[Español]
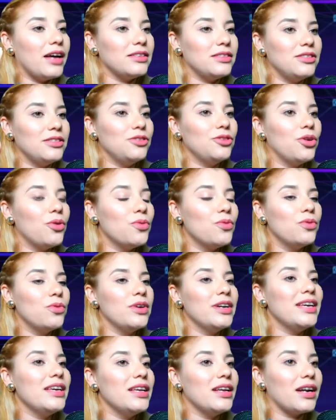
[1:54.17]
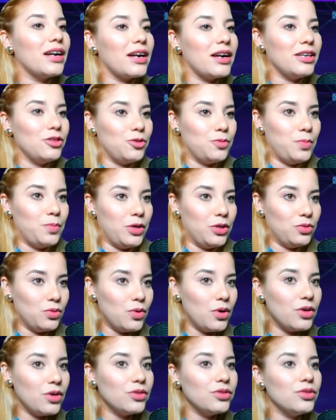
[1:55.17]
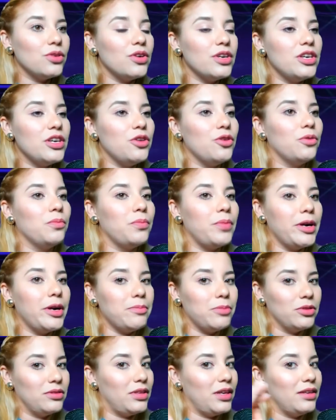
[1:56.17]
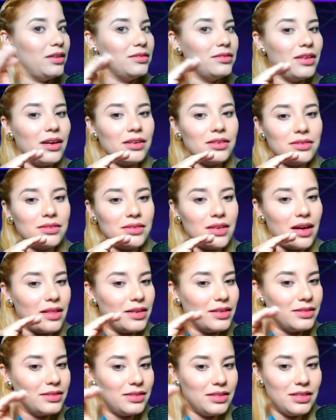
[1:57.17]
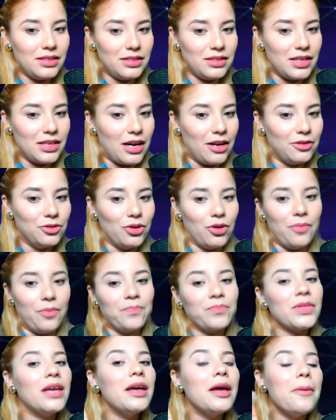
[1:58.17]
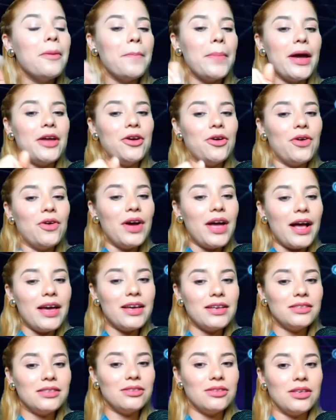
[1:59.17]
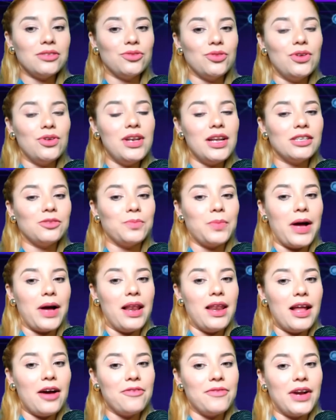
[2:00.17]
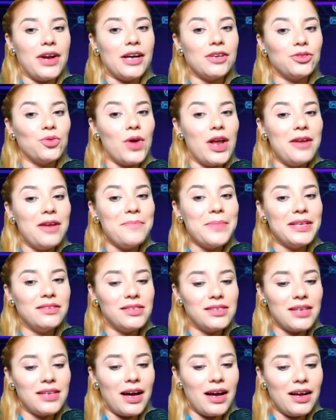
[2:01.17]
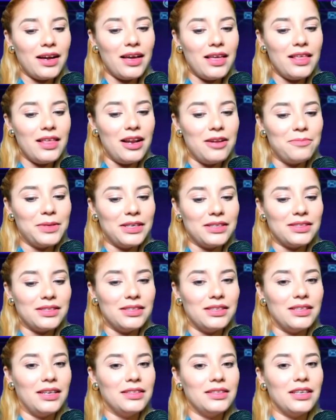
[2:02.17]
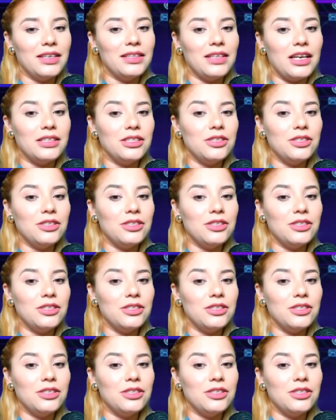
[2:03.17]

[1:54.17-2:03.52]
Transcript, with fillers: ha sido un irrespetuoso y un prepotente hasta decir ya no. Pero estas son las palabras o el mensaje del presidente